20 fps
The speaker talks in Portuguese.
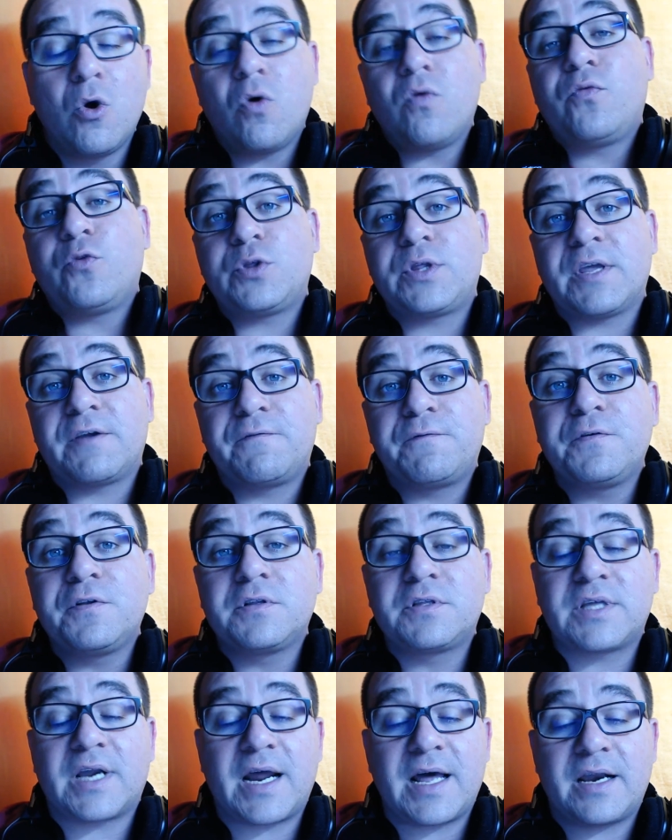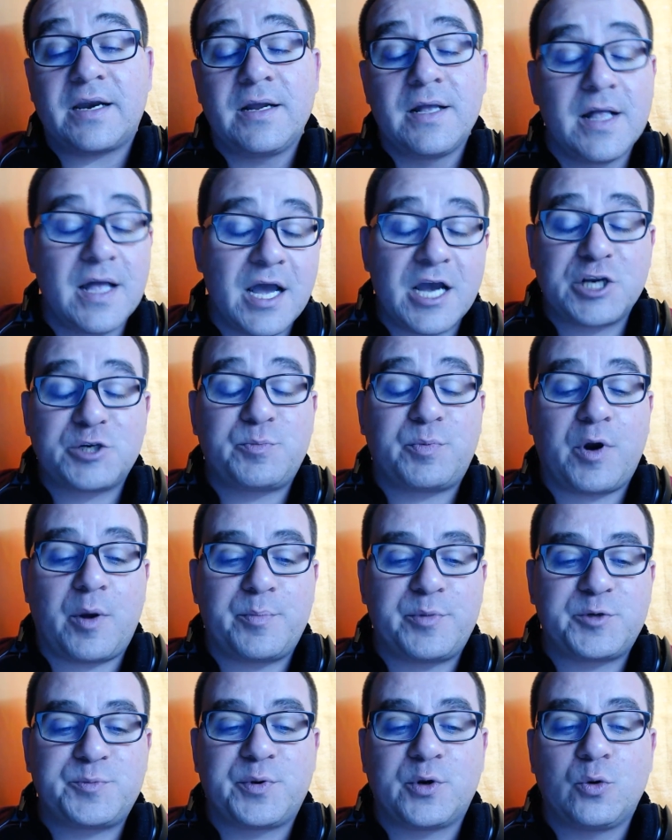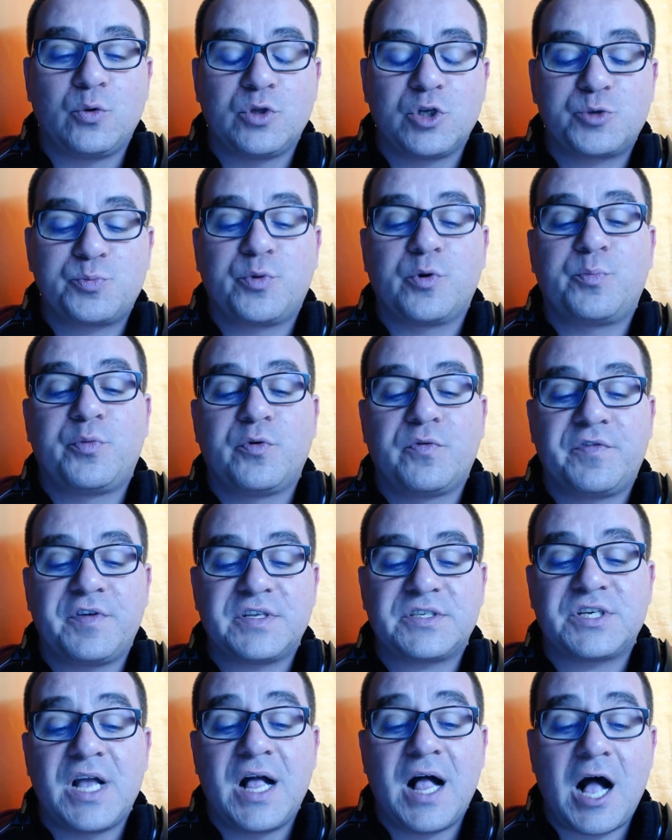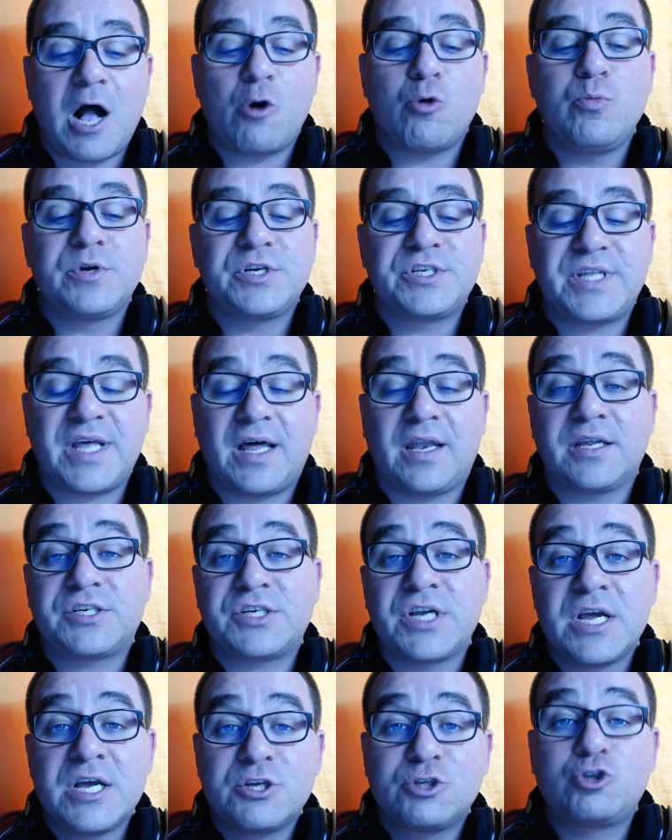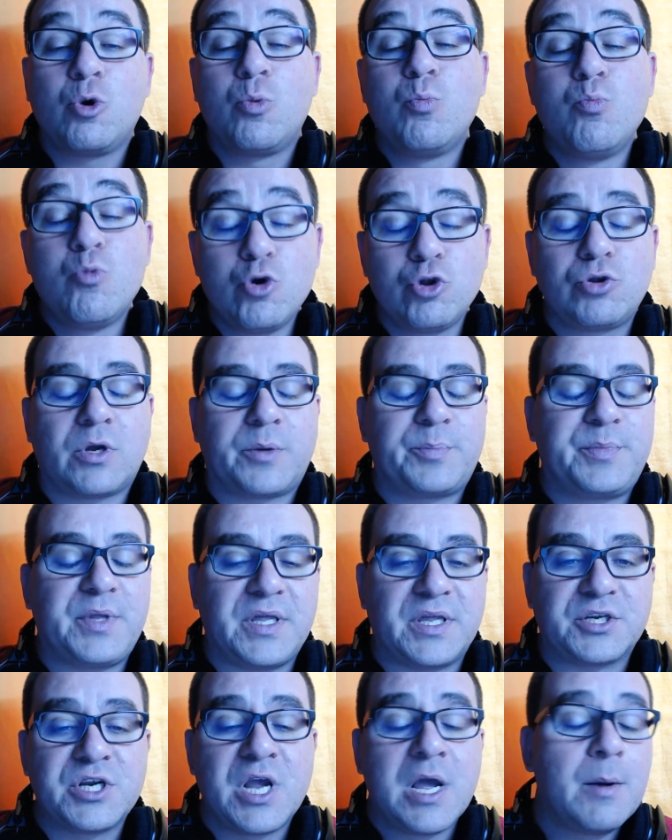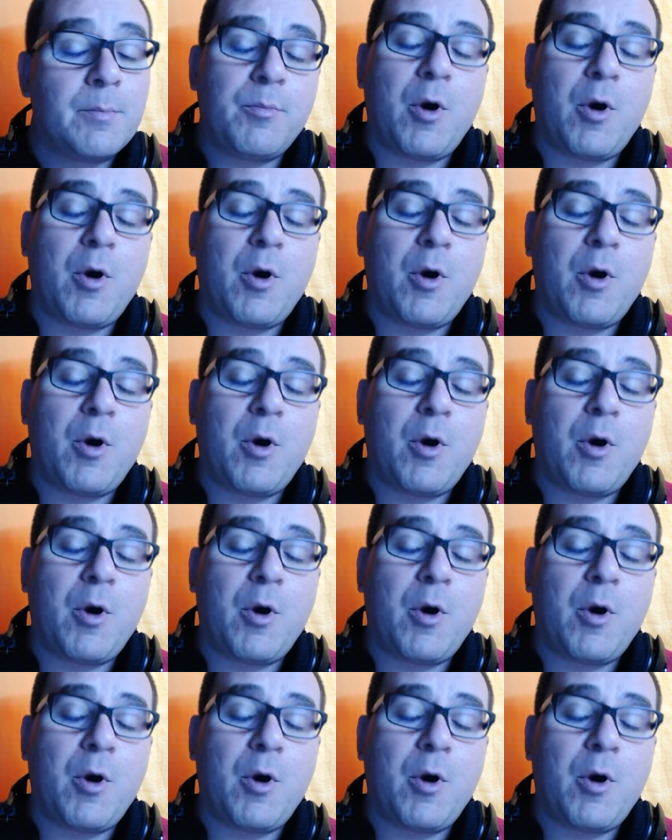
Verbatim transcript: Ou vou ter que filtrar as próprias perguntas, porque por vezes algumas delas são muito repetidas.